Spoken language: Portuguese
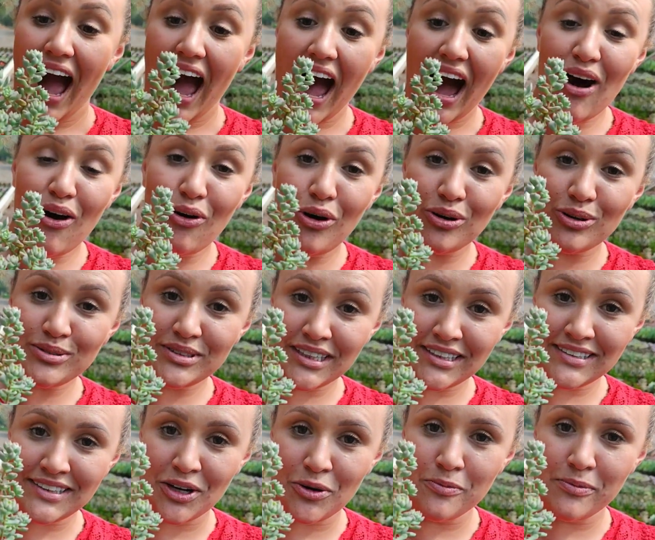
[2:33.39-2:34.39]
A
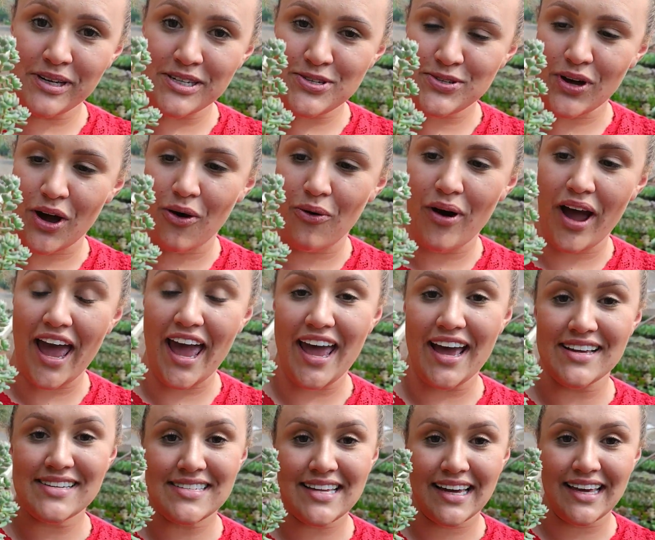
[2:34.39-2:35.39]
outra, então, pessoal,
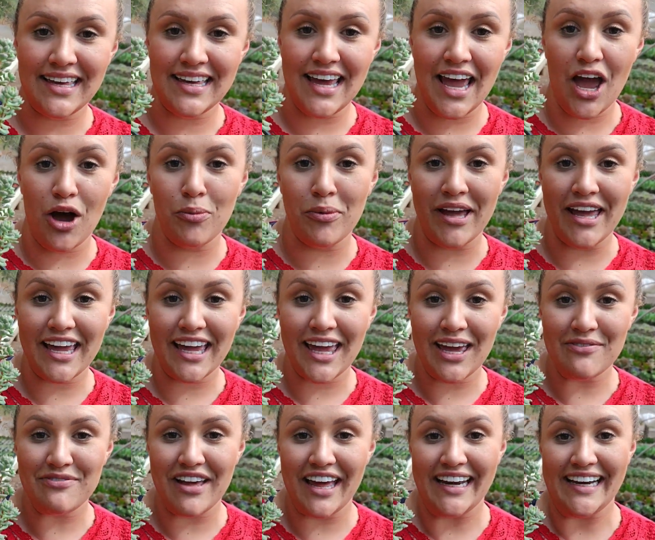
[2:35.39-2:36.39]
é essa aqui, é uma
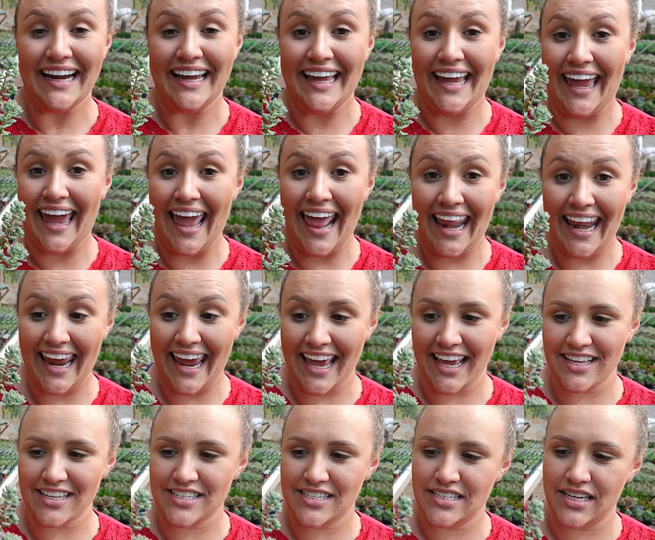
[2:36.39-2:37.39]
Echeveria
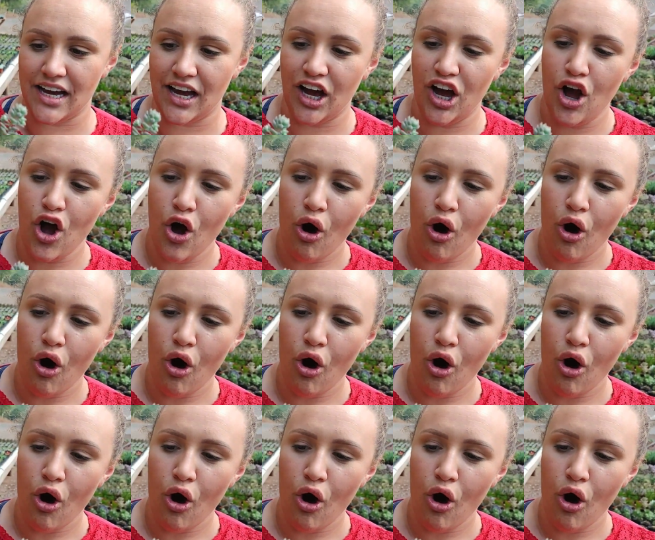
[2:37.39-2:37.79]
Querência.